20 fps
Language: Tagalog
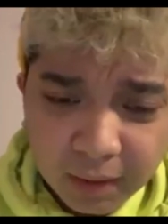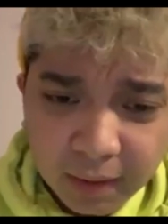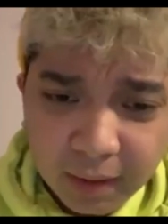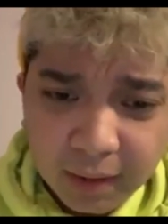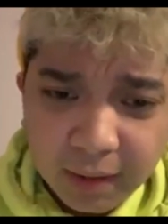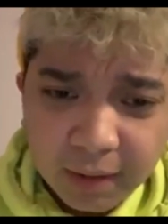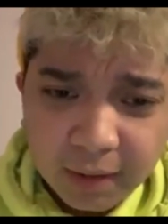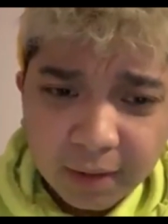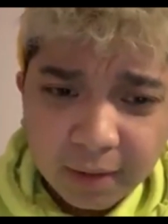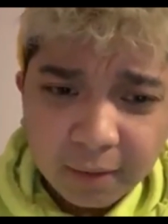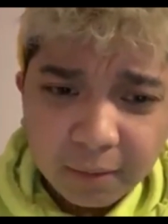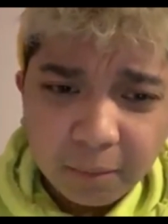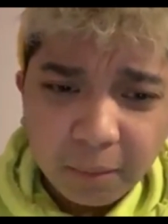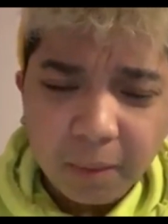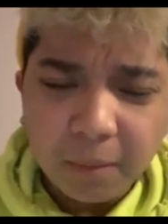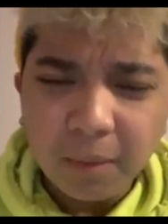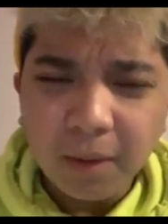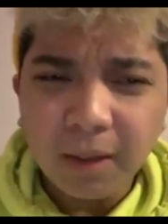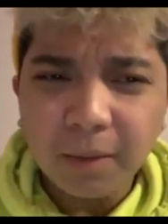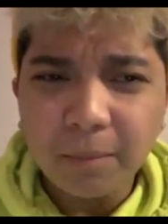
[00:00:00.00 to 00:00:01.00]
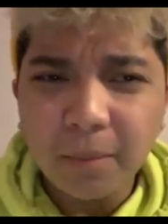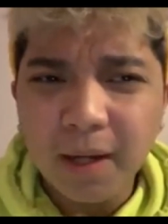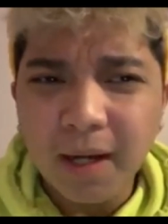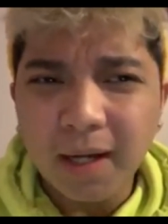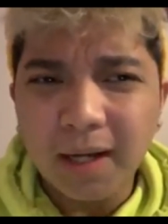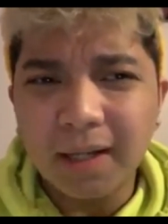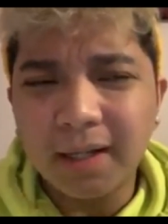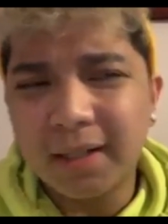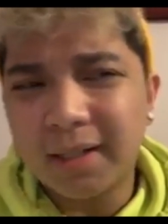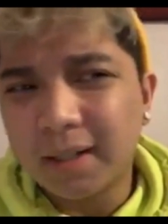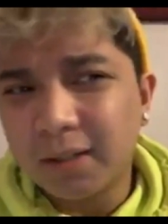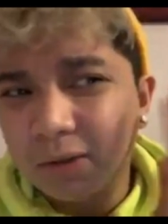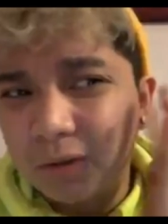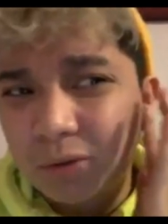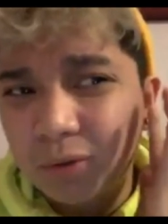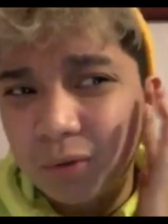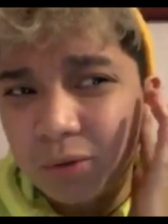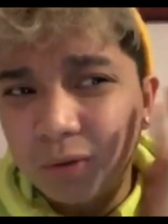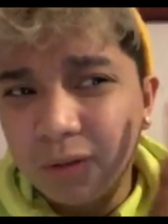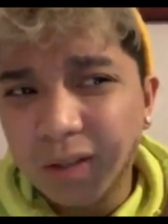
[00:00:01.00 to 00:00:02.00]
And may mga bagay lang
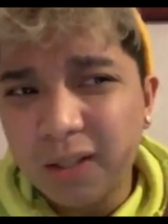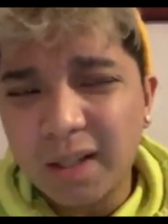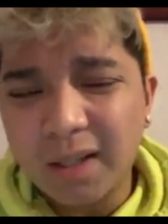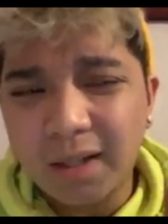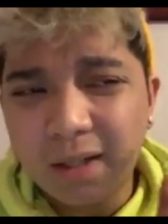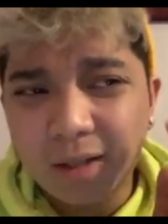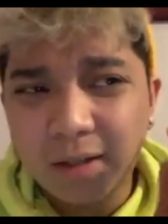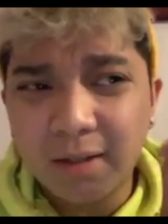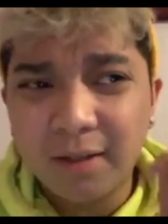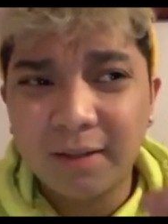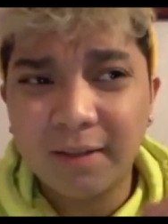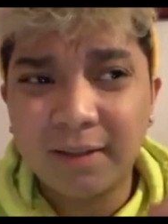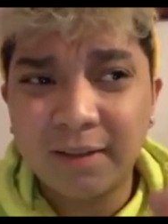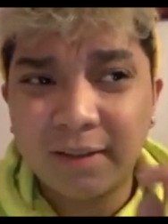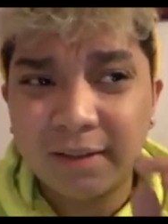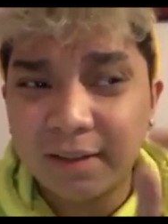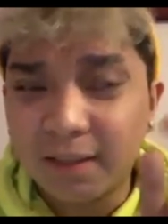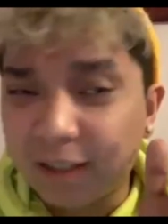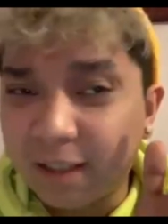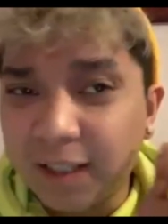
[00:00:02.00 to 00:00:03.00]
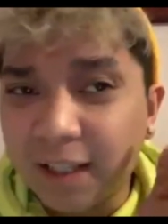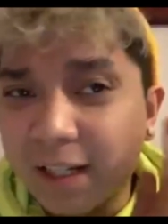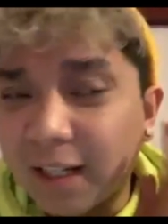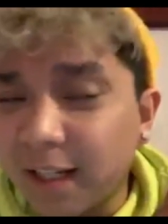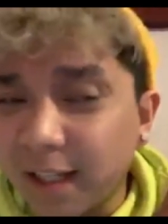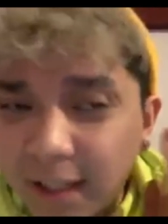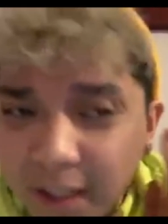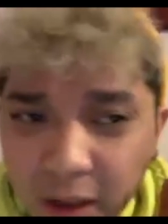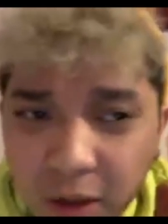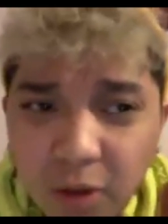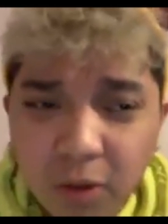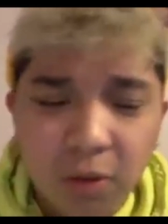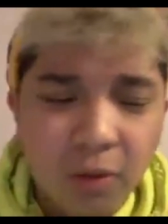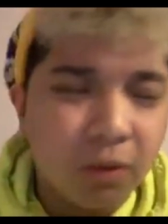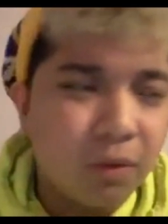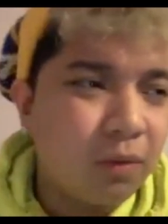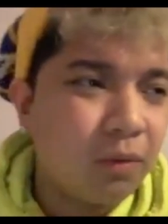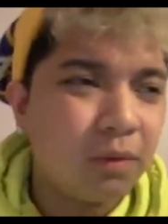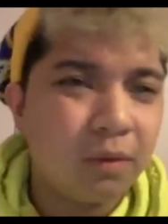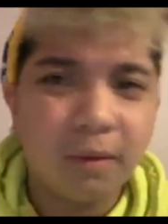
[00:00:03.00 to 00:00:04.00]
doon na, na
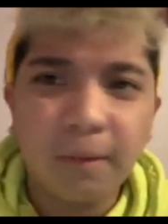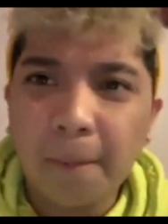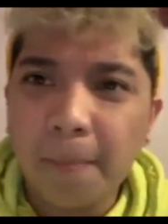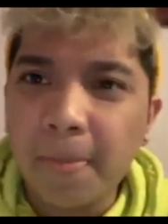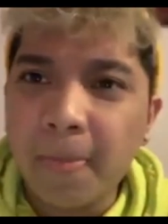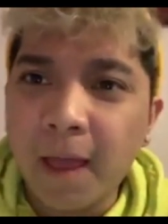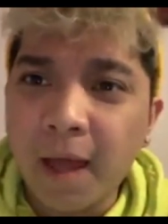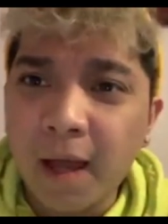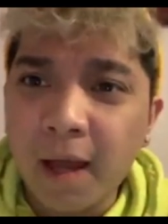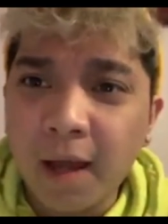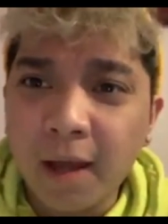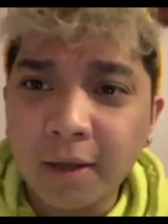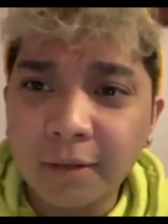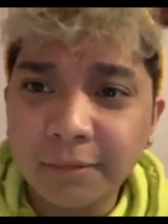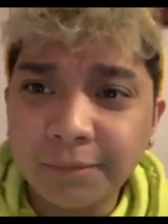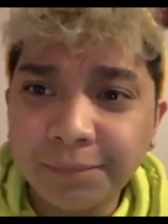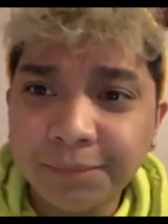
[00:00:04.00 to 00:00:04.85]
ko na